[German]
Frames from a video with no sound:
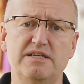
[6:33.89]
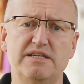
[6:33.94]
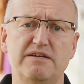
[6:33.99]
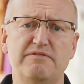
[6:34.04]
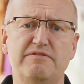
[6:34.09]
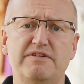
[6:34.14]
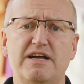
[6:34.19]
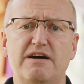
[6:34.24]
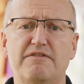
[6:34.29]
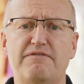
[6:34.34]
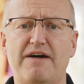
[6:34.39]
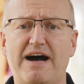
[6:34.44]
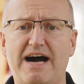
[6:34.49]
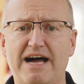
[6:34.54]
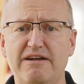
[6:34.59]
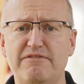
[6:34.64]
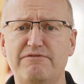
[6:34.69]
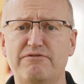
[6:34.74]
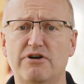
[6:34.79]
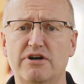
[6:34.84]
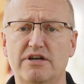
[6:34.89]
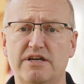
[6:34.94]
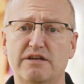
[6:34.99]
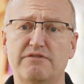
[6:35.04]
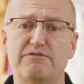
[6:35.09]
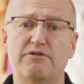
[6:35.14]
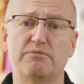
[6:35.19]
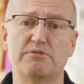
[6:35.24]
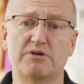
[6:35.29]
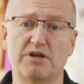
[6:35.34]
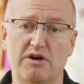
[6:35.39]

die wieder verantwortlich vom